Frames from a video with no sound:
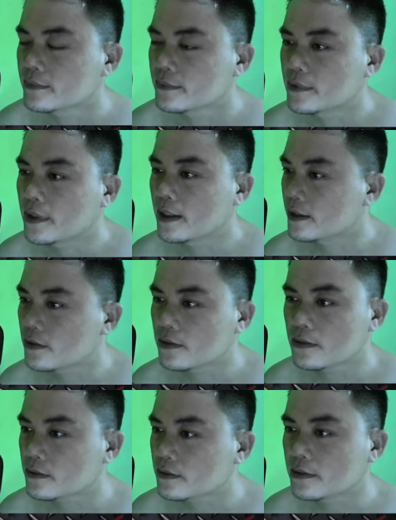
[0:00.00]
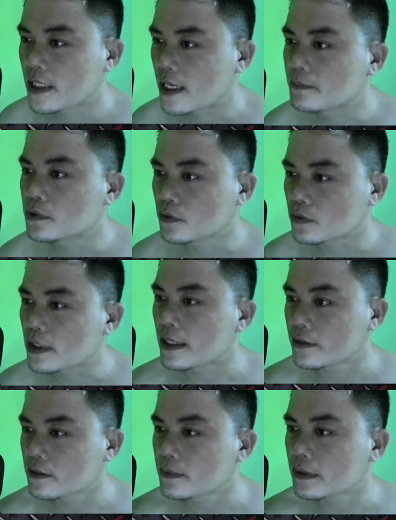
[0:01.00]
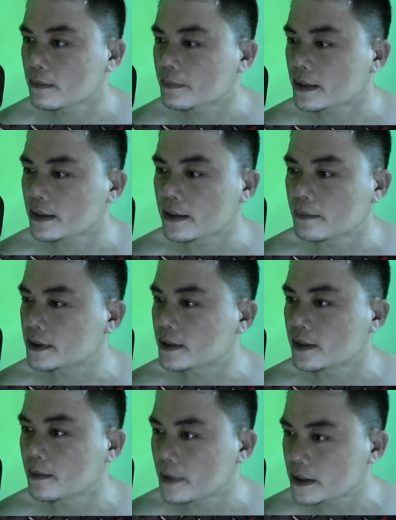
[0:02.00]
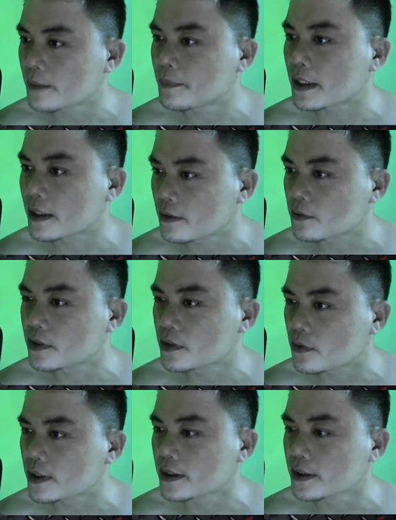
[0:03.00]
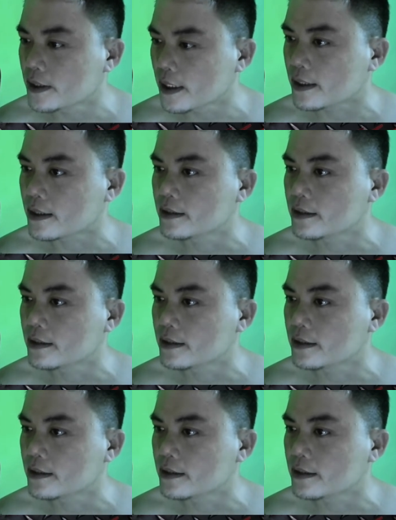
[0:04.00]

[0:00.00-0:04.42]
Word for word: Eto, labsong tayo mga kapatid. The best the best. Napakinggan ko na to kanina.